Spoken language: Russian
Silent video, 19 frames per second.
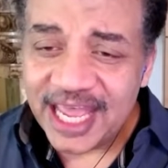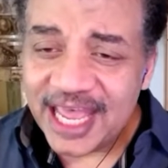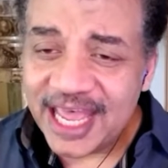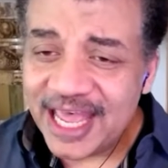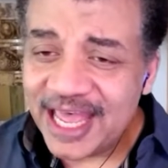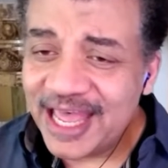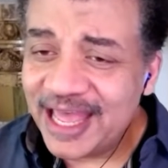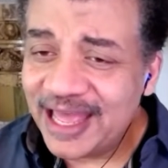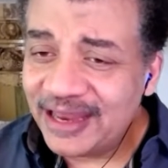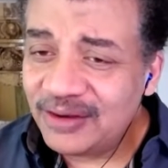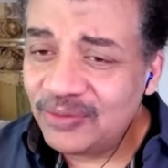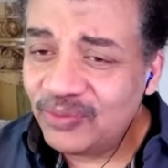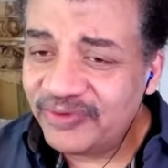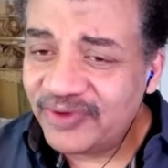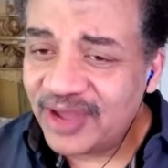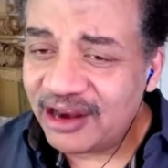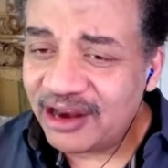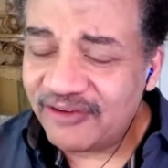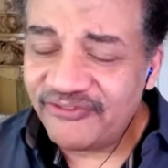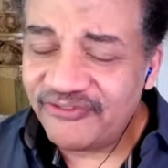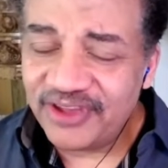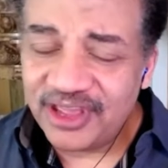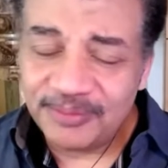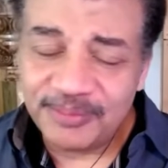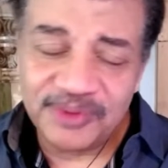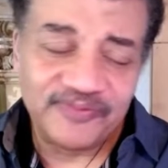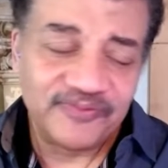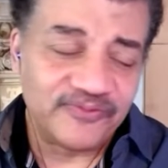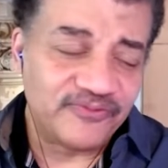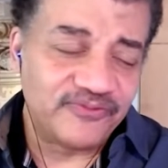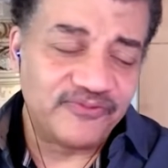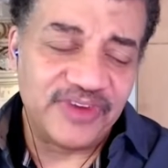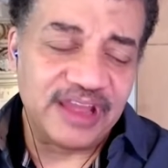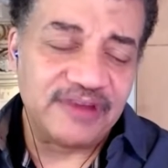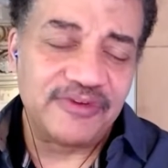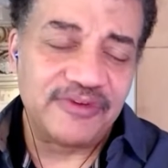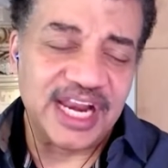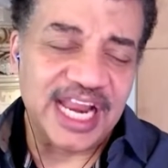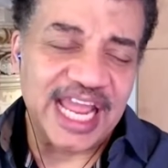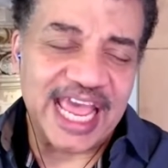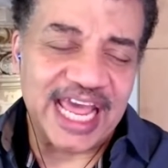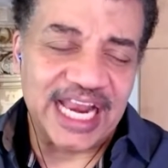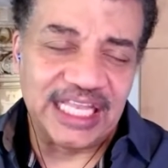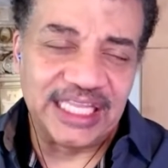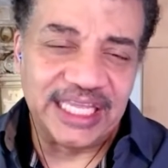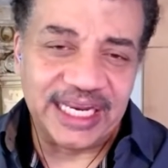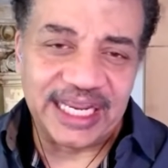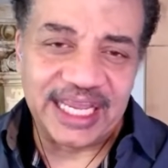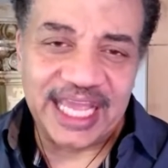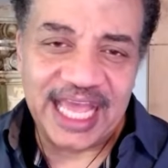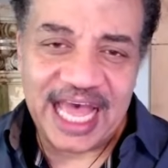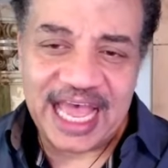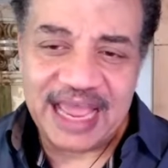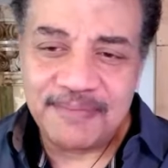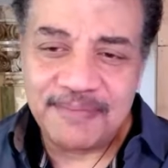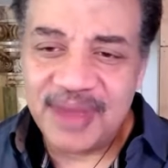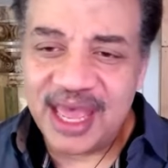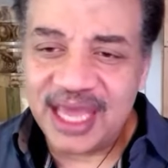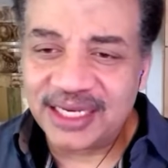и с нами наш любимый аналитический парень